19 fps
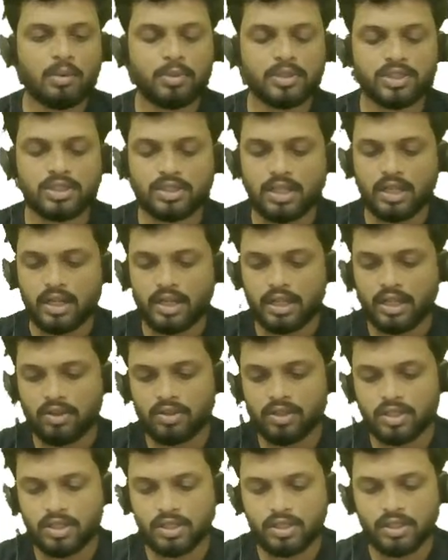பட்சத்தில் நீங்கள்
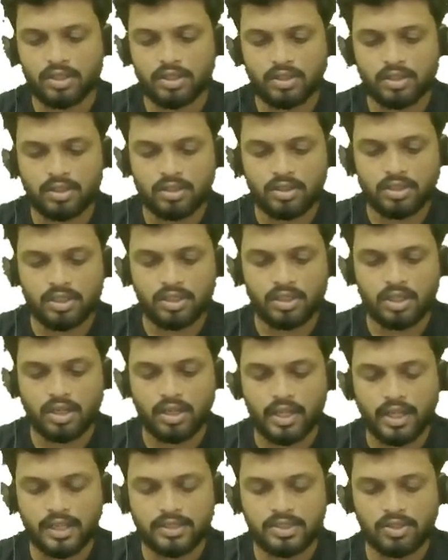வந்து இந்த
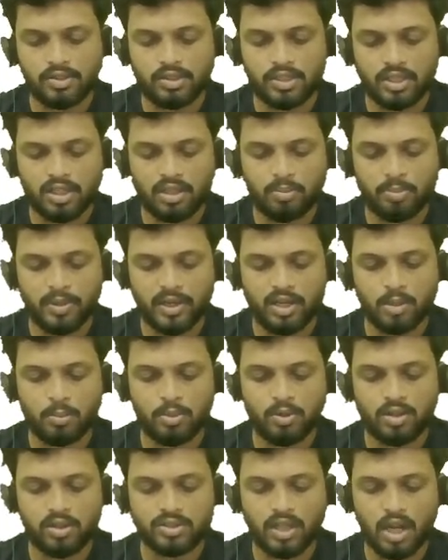டேஸை வந்துட்டு எப்படி
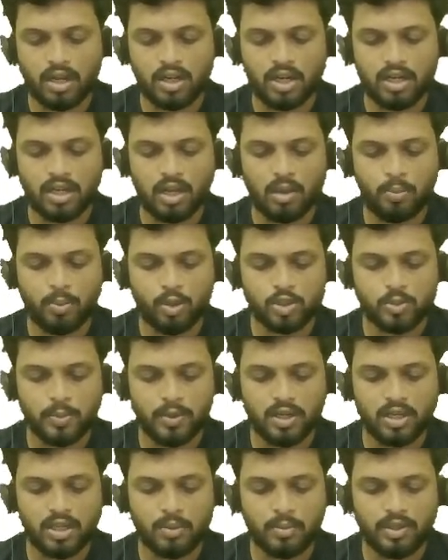நம்ம ஷார்ட்கட்டில் அப்ரோச்
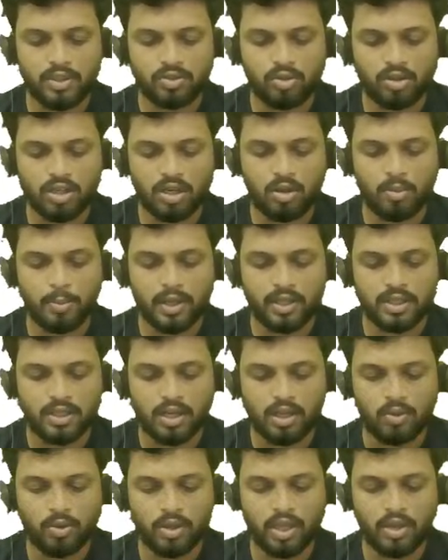பண்ணுறது அப்படின்னு சொல்லிட்டு நம்ம
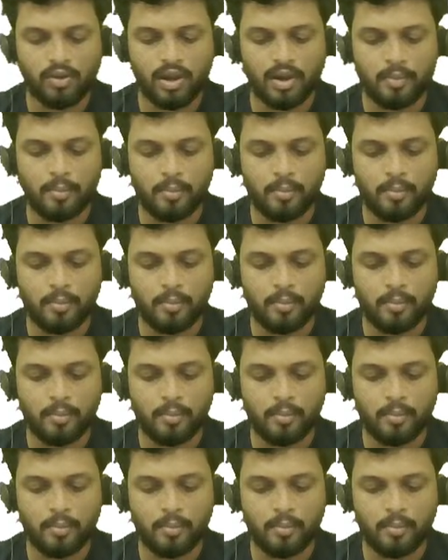பார்த்துக்கலாம் ஓகேவா